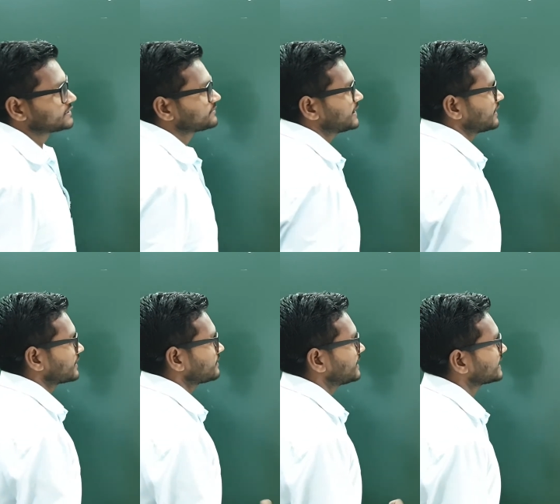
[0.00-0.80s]
इसमें
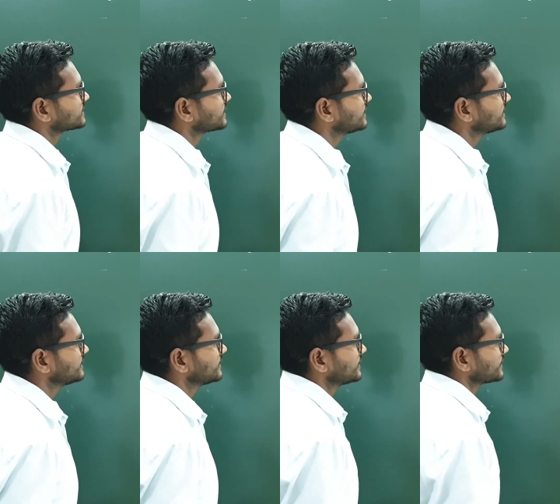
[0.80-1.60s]
अगर बात कर
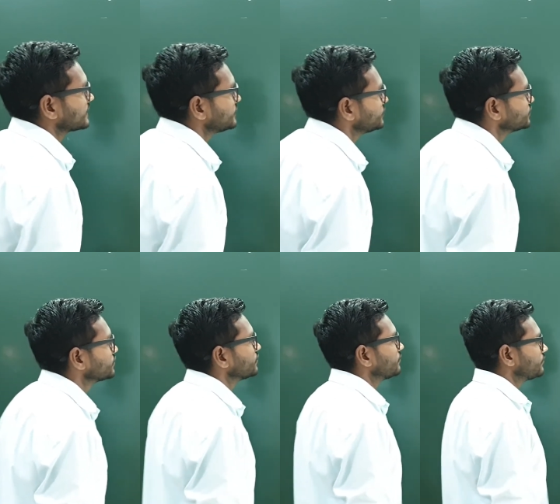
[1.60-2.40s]
लें कि u,
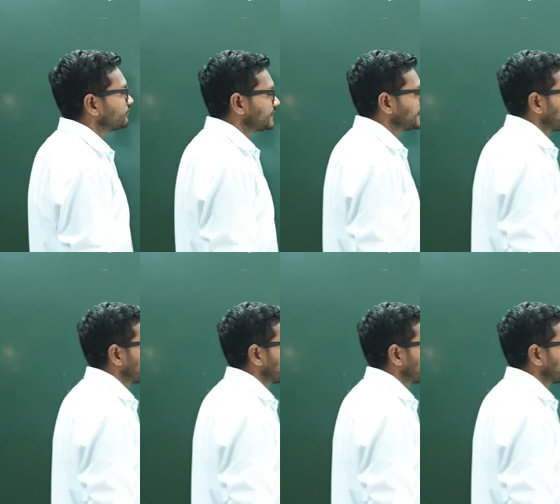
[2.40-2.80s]
v